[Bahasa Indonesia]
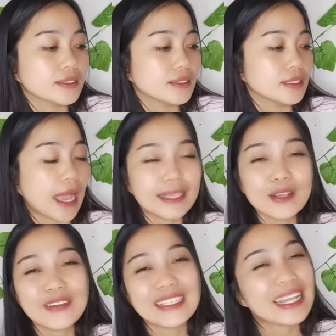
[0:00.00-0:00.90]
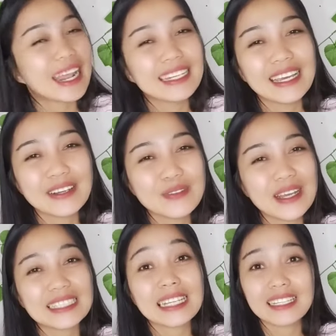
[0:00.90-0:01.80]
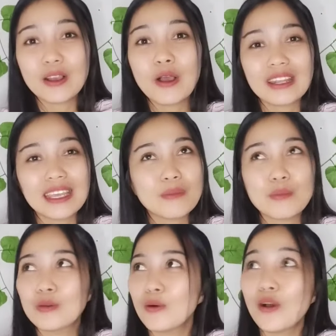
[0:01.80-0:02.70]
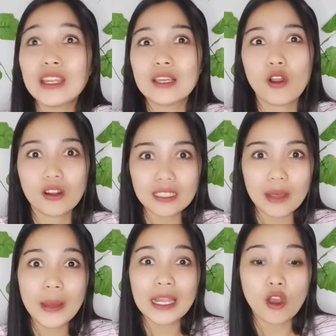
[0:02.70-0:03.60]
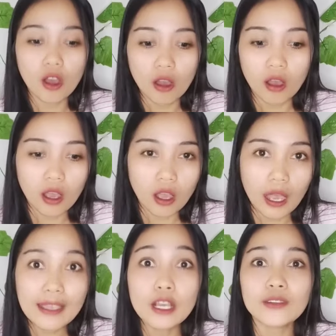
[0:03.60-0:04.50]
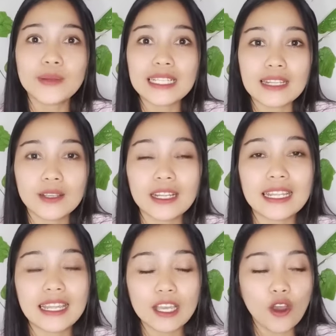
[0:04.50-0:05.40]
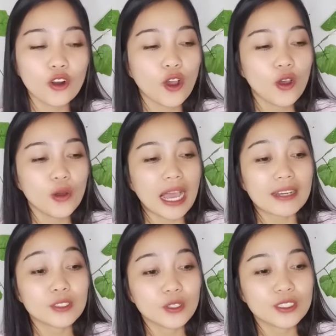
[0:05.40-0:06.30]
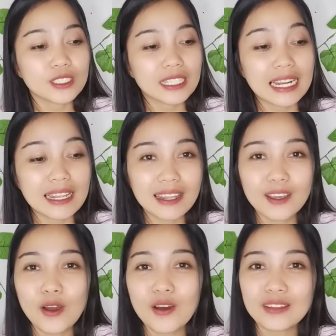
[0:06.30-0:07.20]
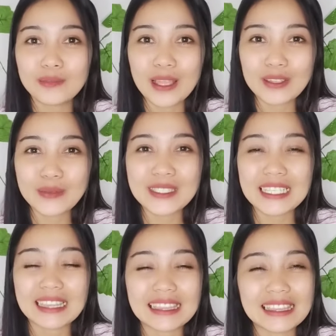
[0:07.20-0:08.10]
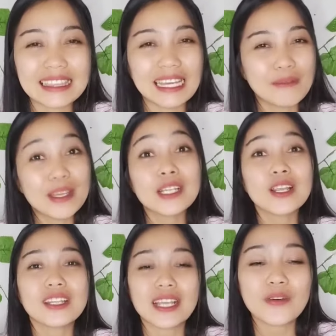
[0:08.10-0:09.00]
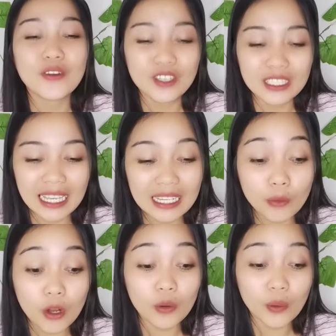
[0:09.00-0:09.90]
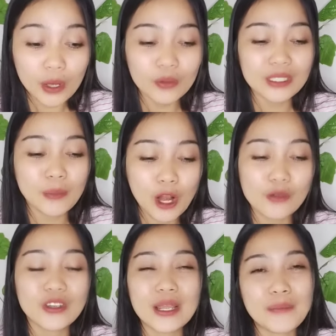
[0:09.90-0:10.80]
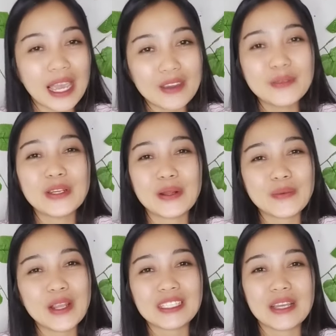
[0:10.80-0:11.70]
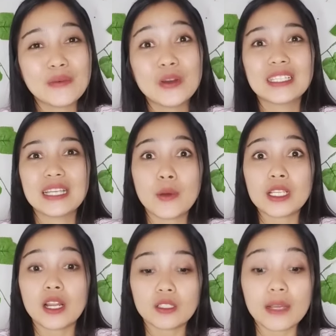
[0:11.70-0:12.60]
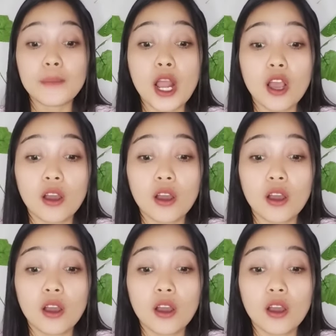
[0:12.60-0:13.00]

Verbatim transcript: nah kayak ingin aneh aku pas ngaji nonggone bu woni kok tak sampai no ayo misalnya sama ngene iki kardus keliling go bantu masjid aman gak duit satu sewu, seket ewu, rong puluh sewu sepuluh sewu lima ngewu rong ngewu sewu, sing buat cemplung nabi roh.